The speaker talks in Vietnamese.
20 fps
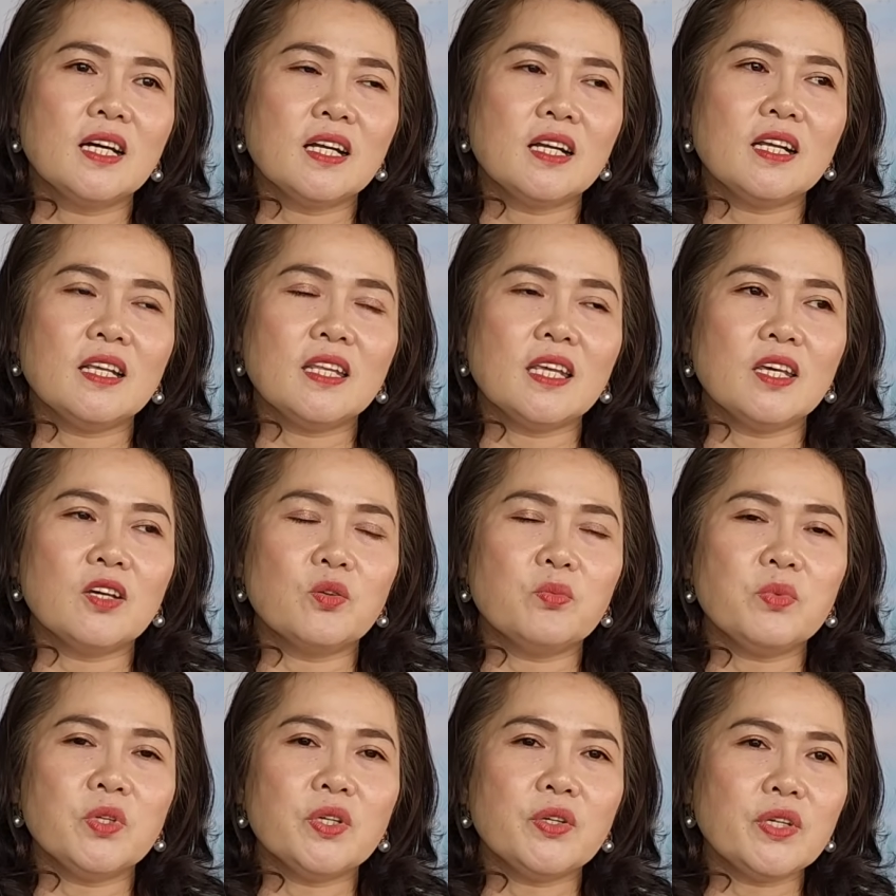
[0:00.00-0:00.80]
Dạ. nên chị
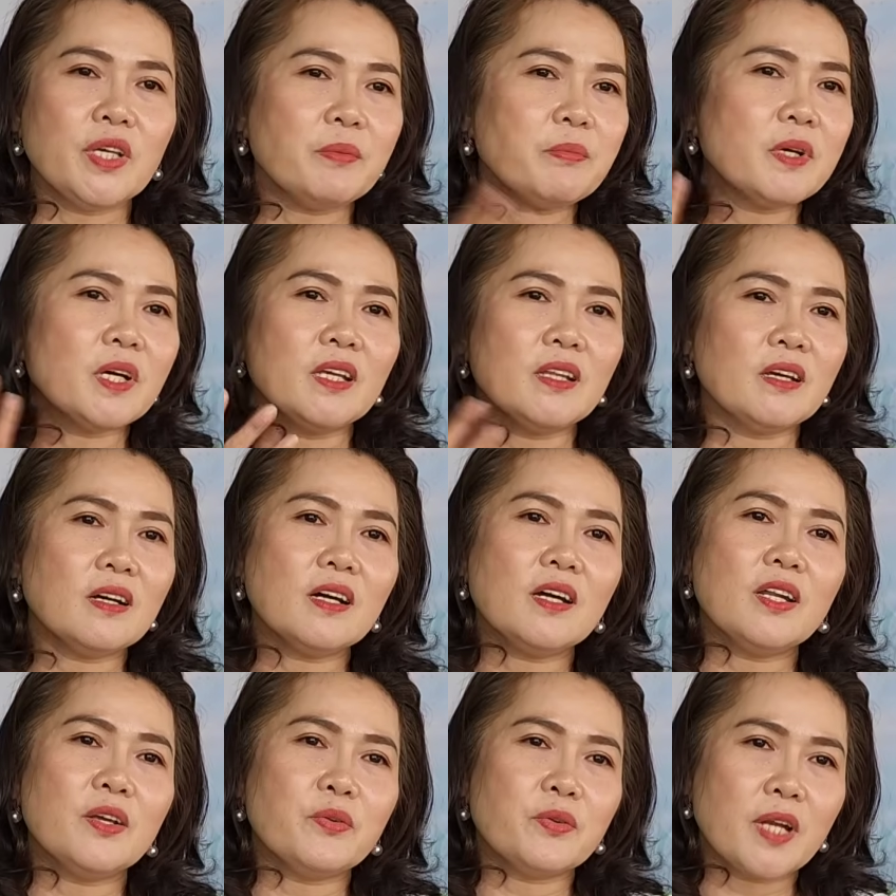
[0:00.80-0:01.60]
cũng chưa dám nghĩ tới
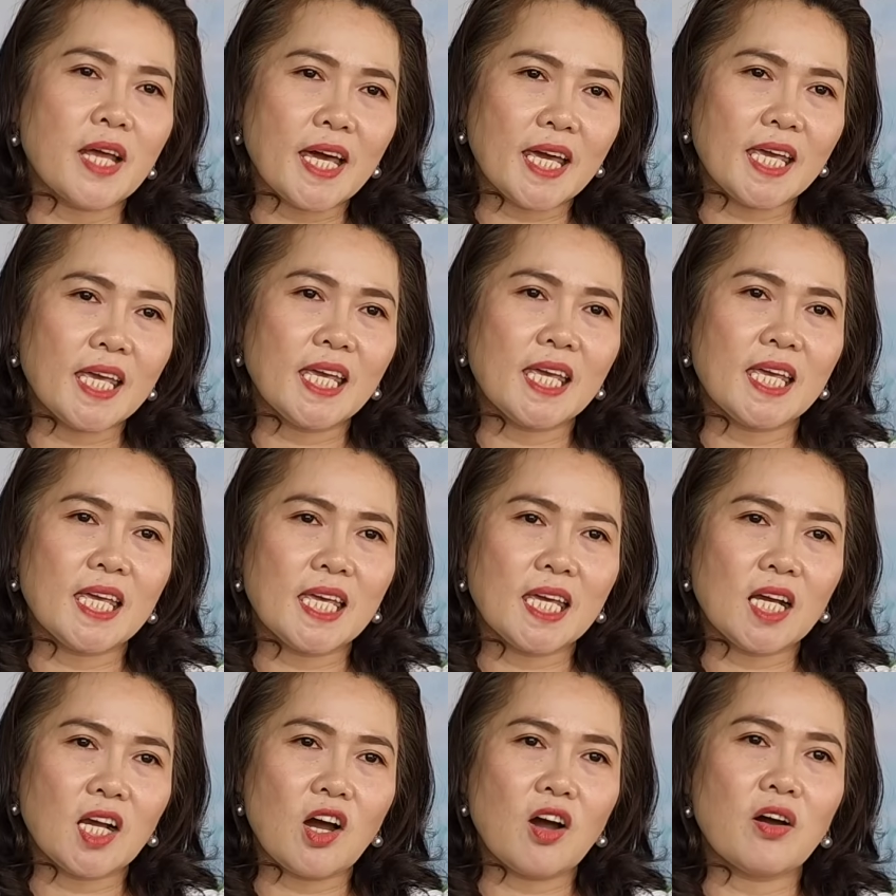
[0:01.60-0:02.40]
cái điều này yeah.
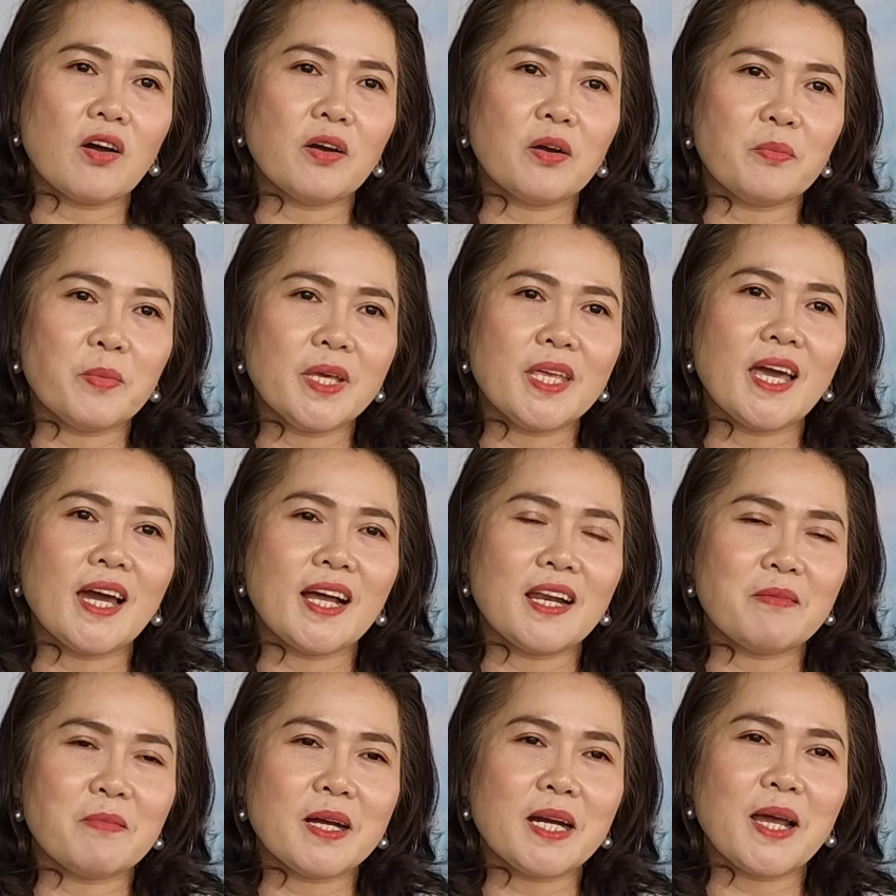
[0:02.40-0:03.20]
Dạ. còn ờ, bây
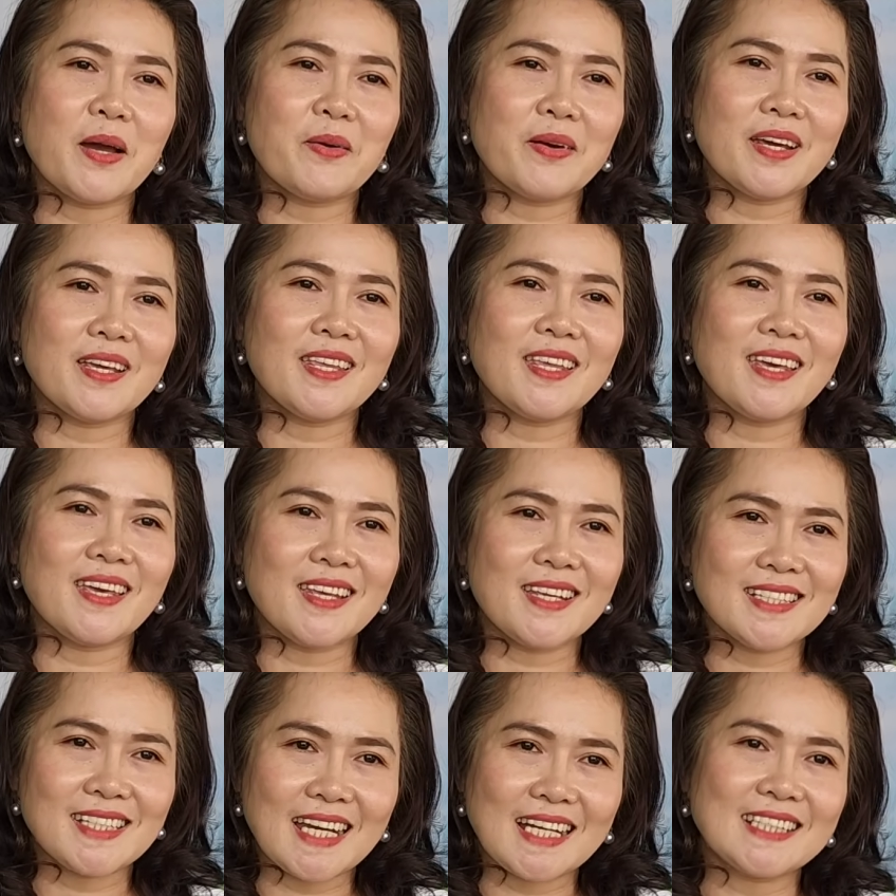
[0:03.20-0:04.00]
giờ là bắt đầu là
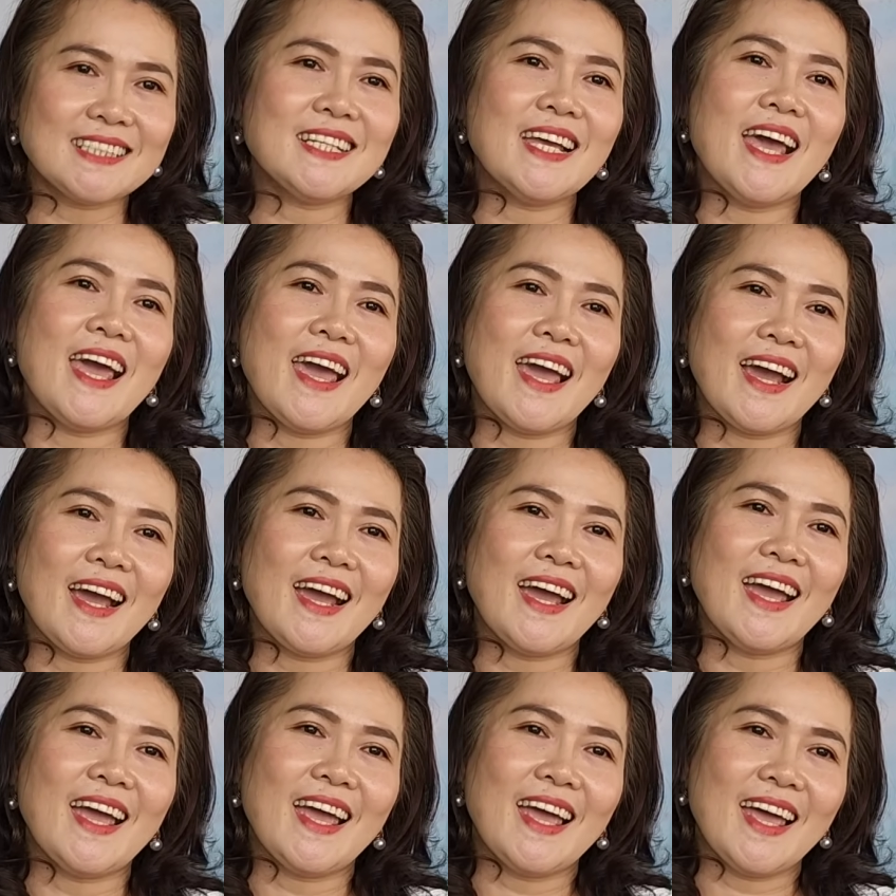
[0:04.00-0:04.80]
chị sẵn sàng
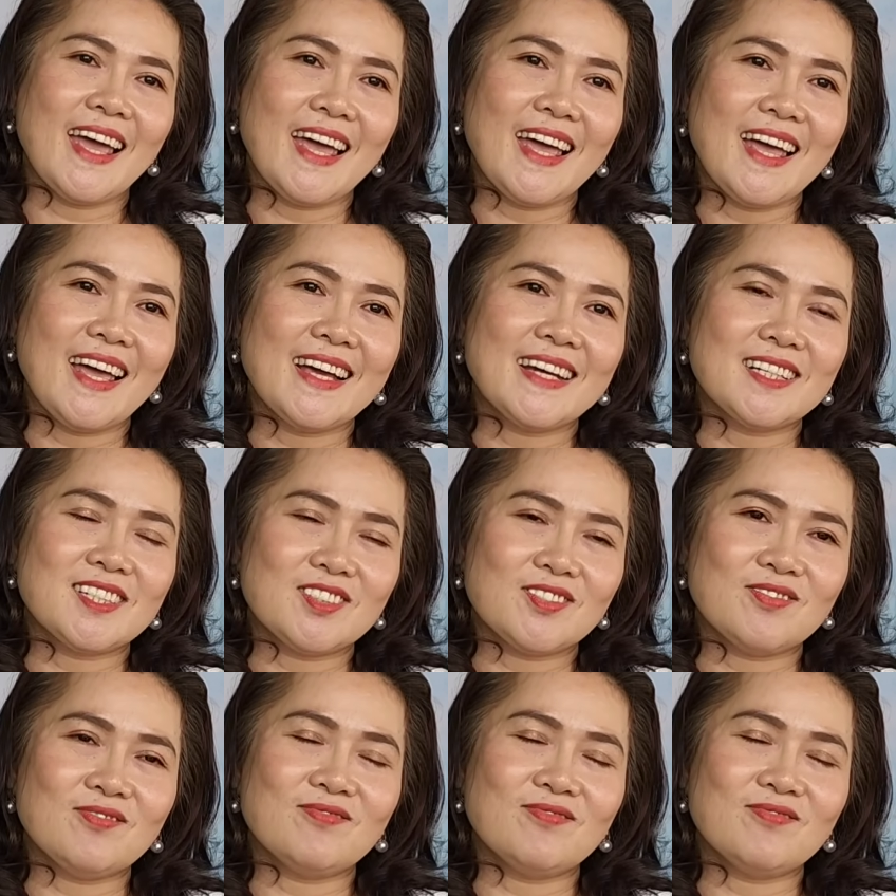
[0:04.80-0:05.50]
ừ. Ừ.